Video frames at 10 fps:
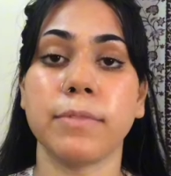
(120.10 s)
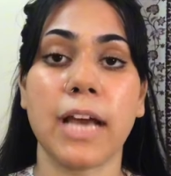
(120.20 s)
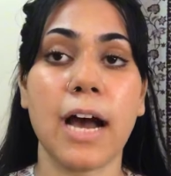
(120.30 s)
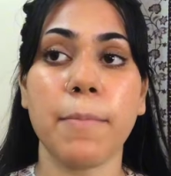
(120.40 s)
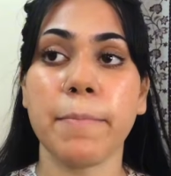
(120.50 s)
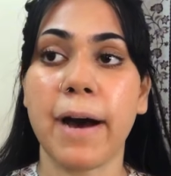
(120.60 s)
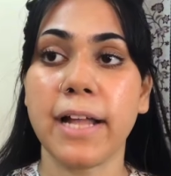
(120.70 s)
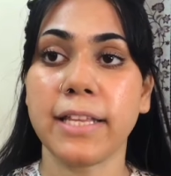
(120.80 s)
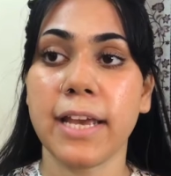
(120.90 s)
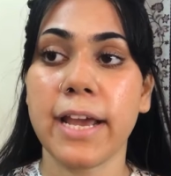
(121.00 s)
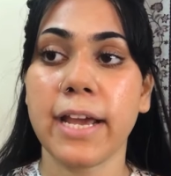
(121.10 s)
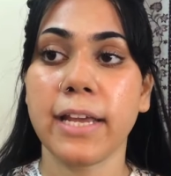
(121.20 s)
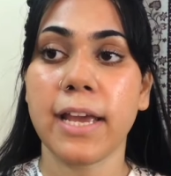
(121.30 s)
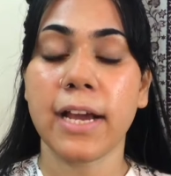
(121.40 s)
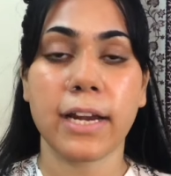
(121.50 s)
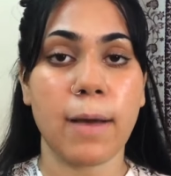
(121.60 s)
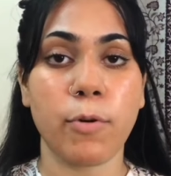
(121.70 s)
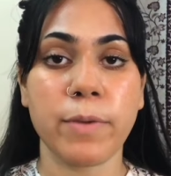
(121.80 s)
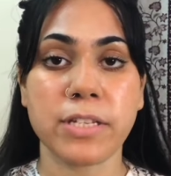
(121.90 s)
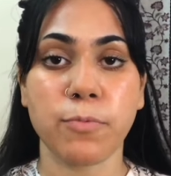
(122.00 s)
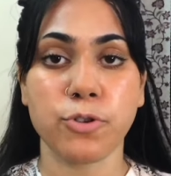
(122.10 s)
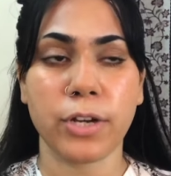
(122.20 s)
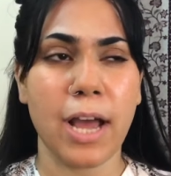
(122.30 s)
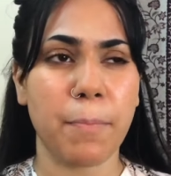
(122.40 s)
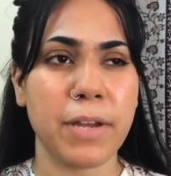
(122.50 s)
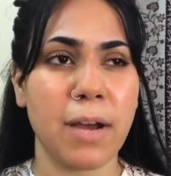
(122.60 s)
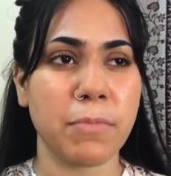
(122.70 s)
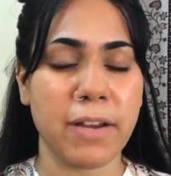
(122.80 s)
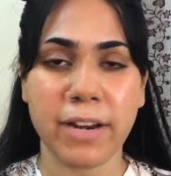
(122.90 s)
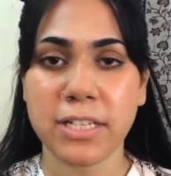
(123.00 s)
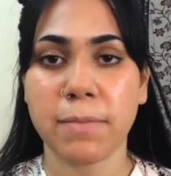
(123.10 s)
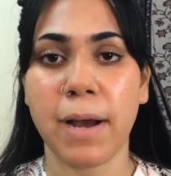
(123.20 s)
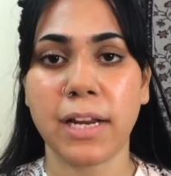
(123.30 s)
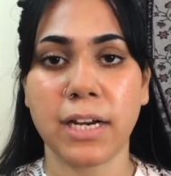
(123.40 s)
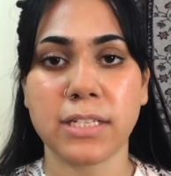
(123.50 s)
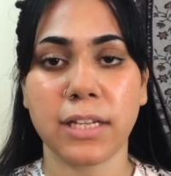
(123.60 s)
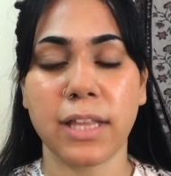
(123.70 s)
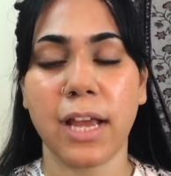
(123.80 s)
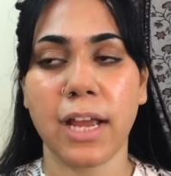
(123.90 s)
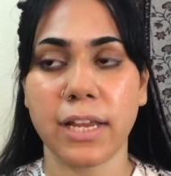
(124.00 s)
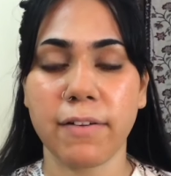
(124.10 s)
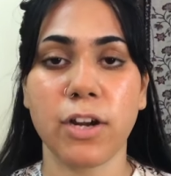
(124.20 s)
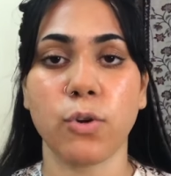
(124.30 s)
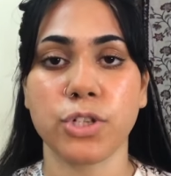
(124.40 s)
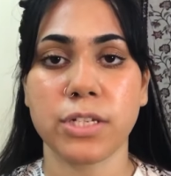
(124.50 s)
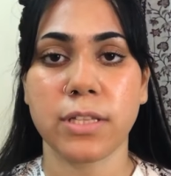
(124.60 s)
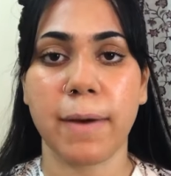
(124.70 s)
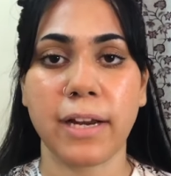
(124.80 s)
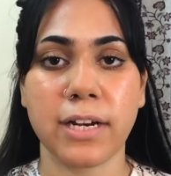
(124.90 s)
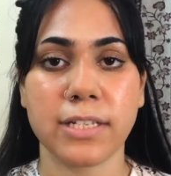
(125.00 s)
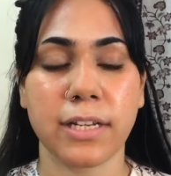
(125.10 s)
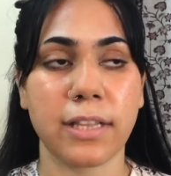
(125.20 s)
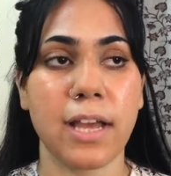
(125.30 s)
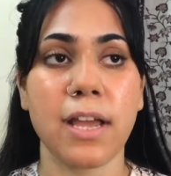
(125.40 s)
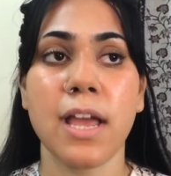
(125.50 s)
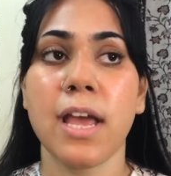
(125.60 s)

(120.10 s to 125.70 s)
यहाँ पर बात यह है कि अगर आप लोग मेरे से पूछो कि आप ही हम ये वाला इस्तेमाल कर सकते हैं क्या ये वाला लोशन इस्तेमाल कर सकते हैं